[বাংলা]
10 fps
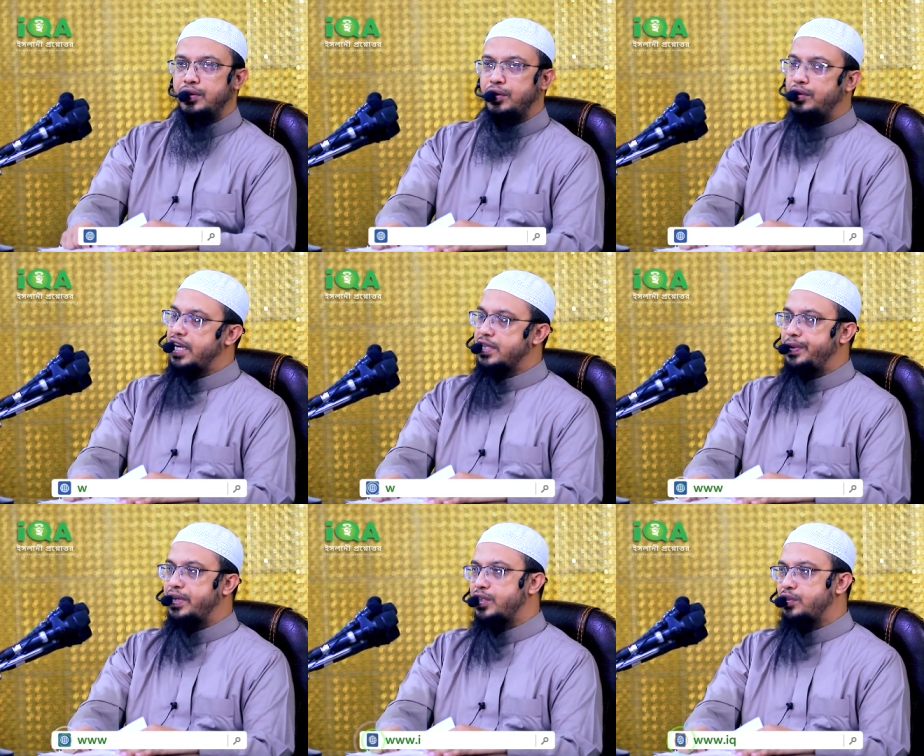তখন
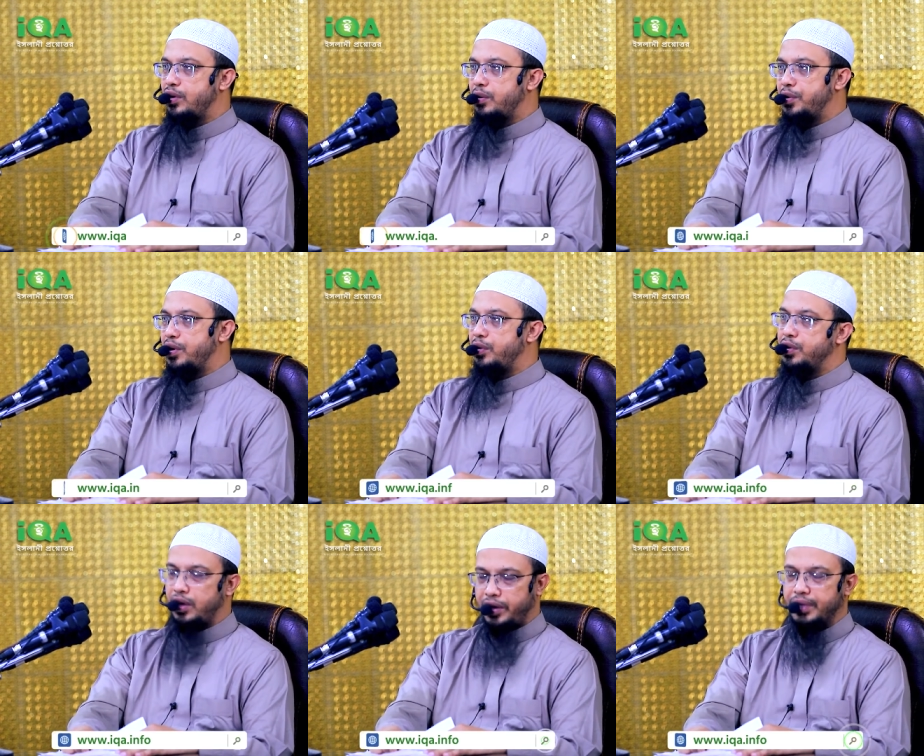এক্সপার্টের স্বর্ণাপন্ন
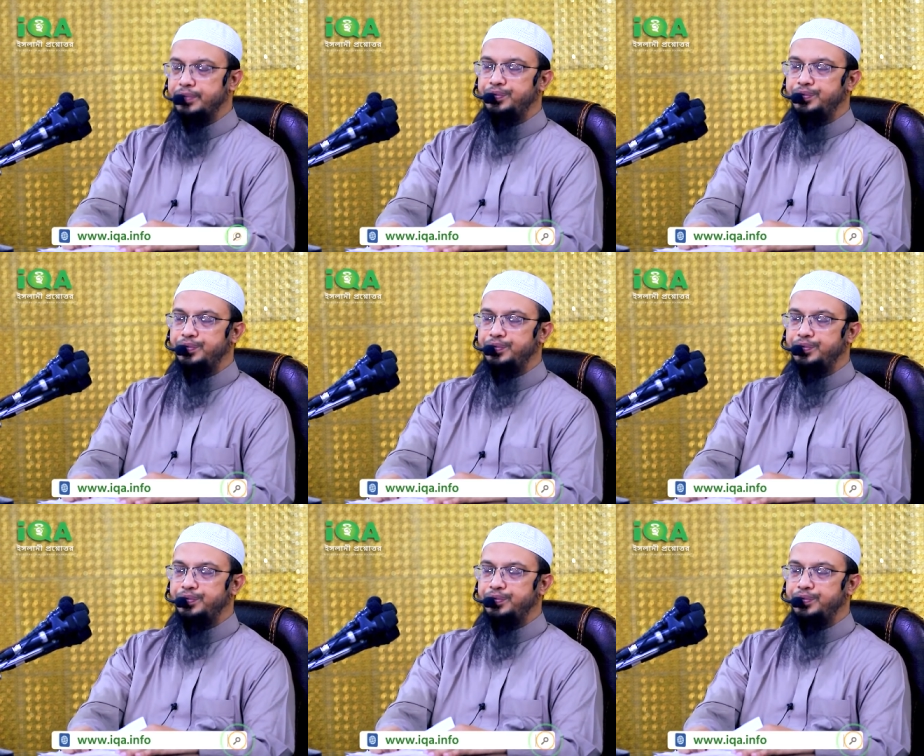হতে হয়